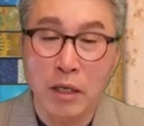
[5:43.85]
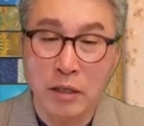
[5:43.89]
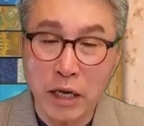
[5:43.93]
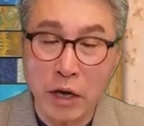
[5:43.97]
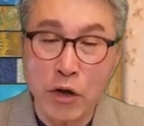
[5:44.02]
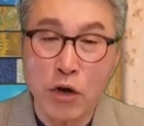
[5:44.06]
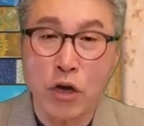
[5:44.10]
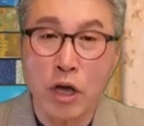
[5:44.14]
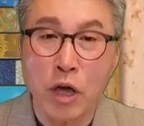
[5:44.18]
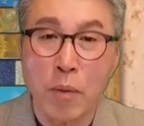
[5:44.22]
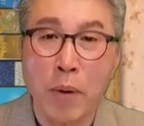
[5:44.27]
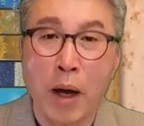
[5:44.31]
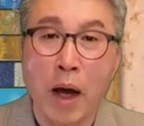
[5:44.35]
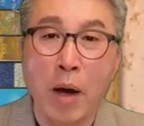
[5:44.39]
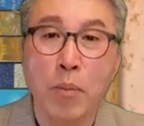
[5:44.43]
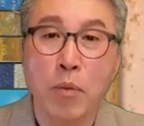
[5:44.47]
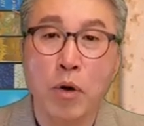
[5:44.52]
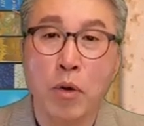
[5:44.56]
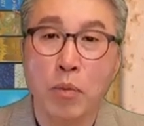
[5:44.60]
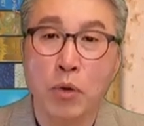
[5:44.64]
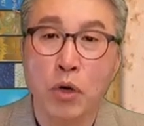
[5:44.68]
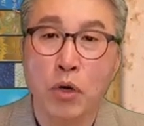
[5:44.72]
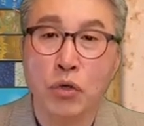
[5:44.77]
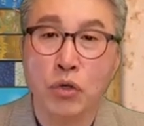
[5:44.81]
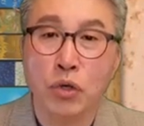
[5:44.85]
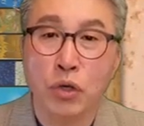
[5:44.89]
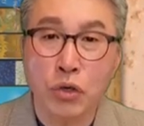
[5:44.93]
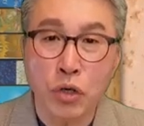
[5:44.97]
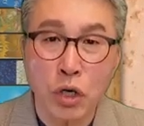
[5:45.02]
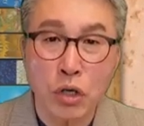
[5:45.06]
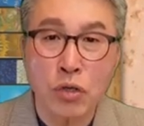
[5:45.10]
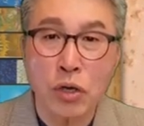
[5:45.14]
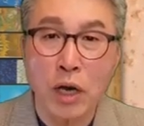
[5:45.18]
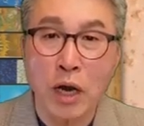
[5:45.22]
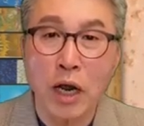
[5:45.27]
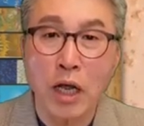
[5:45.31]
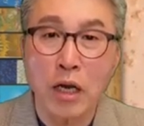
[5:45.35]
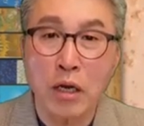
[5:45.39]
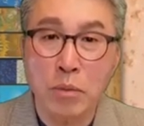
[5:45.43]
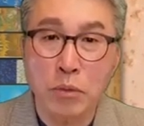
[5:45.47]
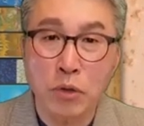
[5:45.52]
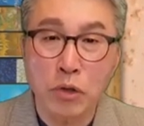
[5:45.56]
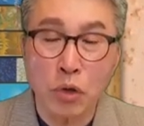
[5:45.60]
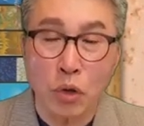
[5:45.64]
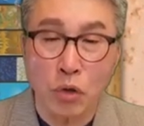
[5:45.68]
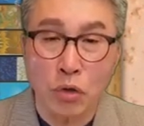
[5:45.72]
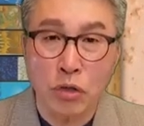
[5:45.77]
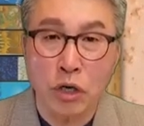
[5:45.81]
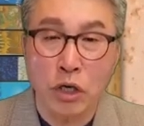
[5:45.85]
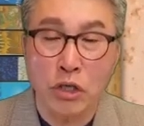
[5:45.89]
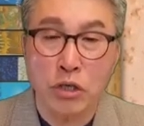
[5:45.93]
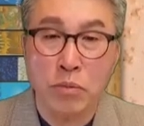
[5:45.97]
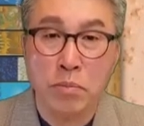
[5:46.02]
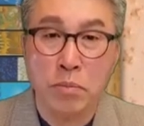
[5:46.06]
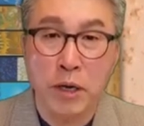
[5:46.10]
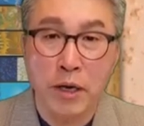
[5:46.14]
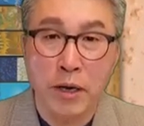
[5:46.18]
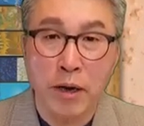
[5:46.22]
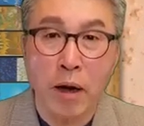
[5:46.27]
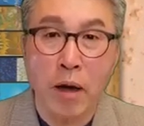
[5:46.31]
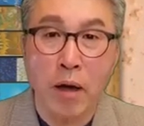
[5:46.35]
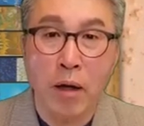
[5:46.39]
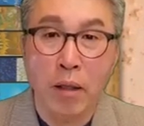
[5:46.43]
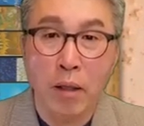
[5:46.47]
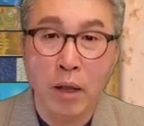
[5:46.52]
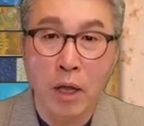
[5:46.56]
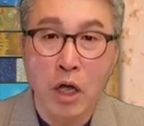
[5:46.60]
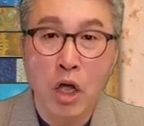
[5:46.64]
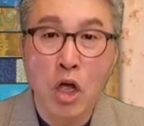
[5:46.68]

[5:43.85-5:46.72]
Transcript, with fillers: 사역의 방법이었죠. 그래서 하나님은 어떡 하십니까?